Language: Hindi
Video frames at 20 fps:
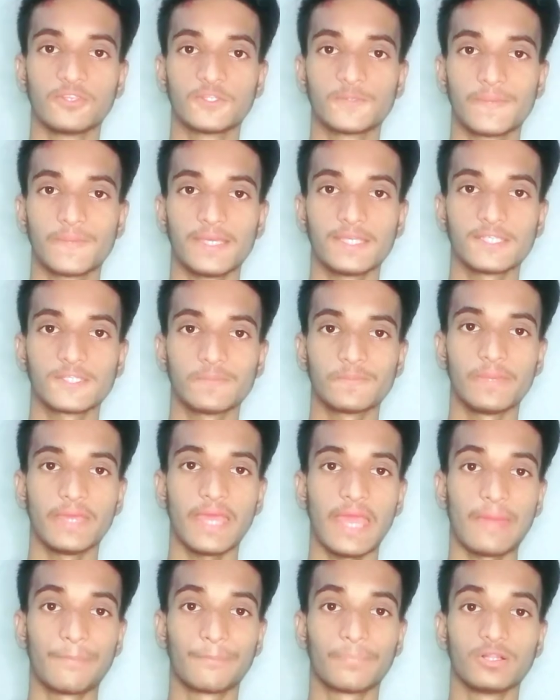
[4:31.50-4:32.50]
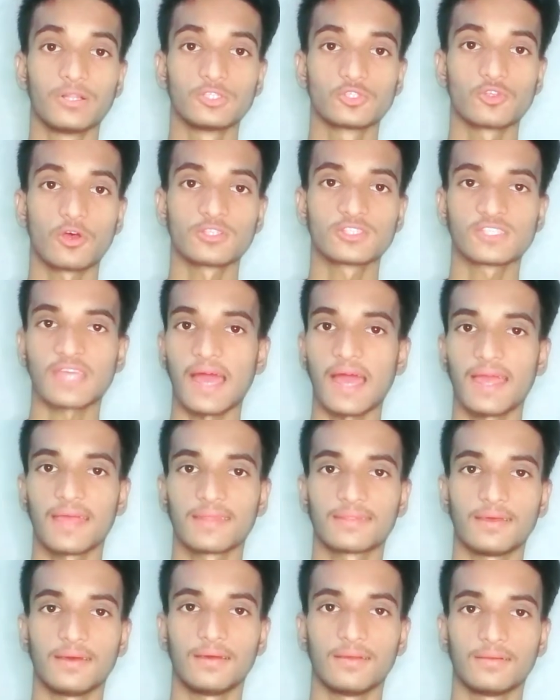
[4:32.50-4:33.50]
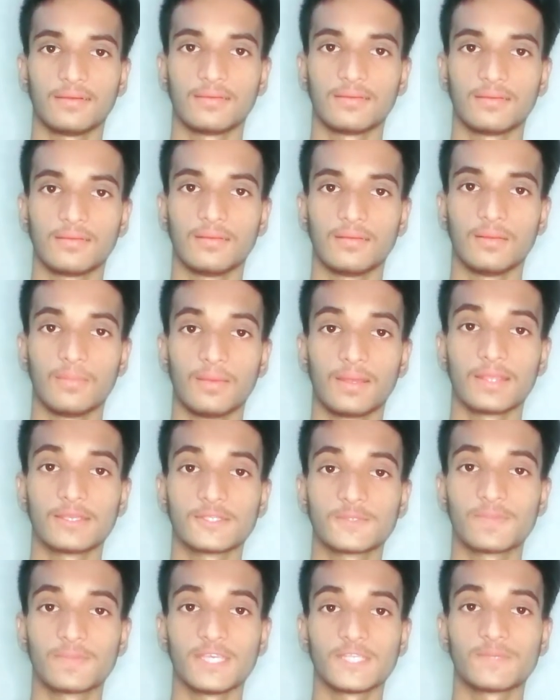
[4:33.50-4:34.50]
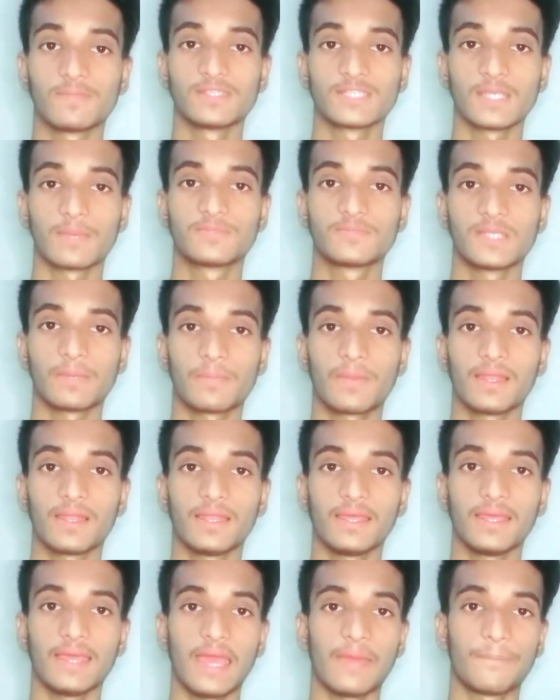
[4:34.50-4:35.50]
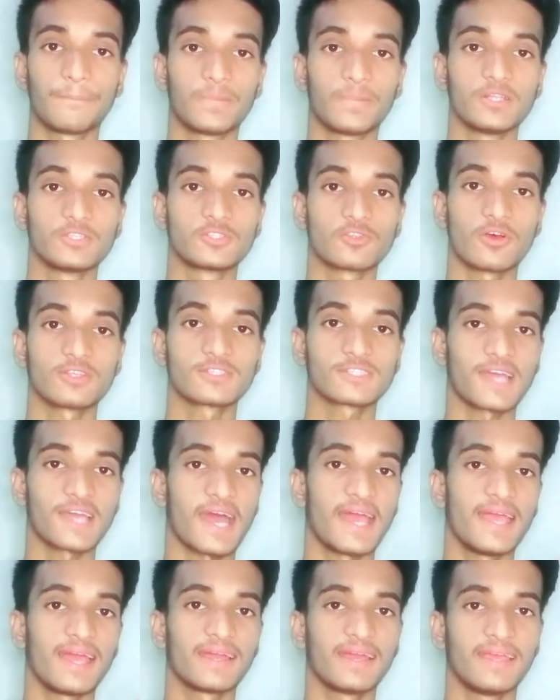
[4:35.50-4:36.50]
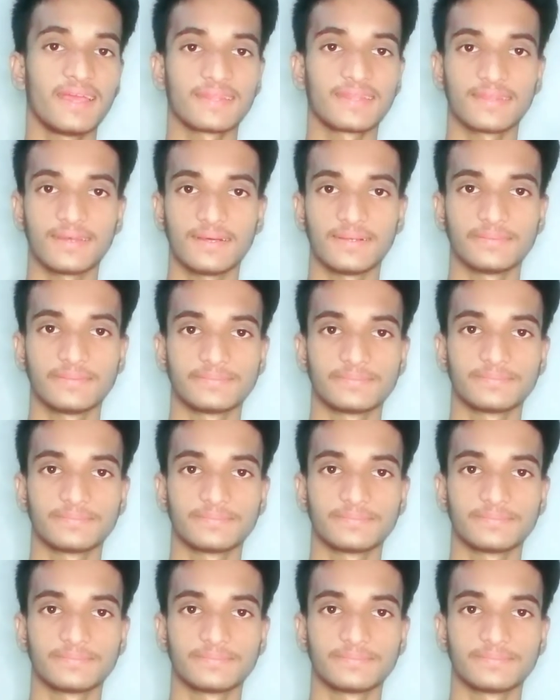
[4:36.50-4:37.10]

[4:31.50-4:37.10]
स्पेस में एप्पल सॉस खाया था मतलब स्पेस में सबसे पहले एप्पल सॉस खाया गया था